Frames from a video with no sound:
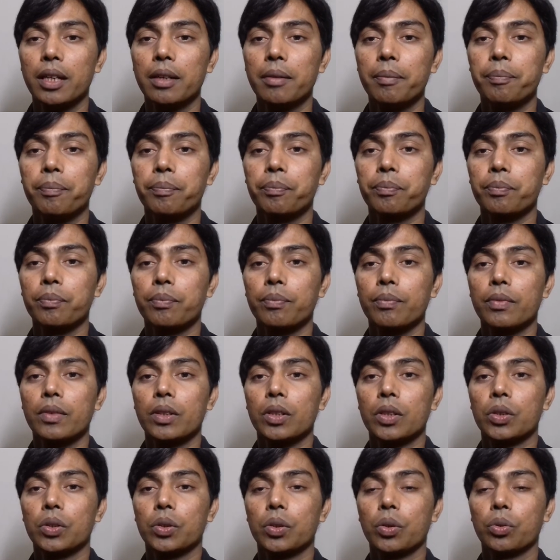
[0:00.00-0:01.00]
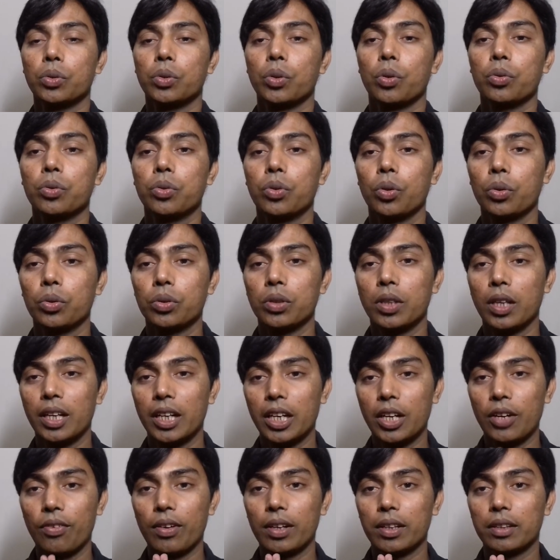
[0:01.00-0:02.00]
करें तो दोस्तों
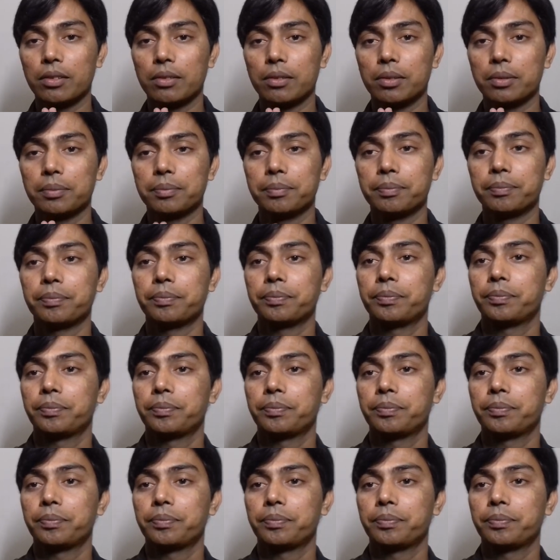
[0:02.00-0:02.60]
धन्यवाद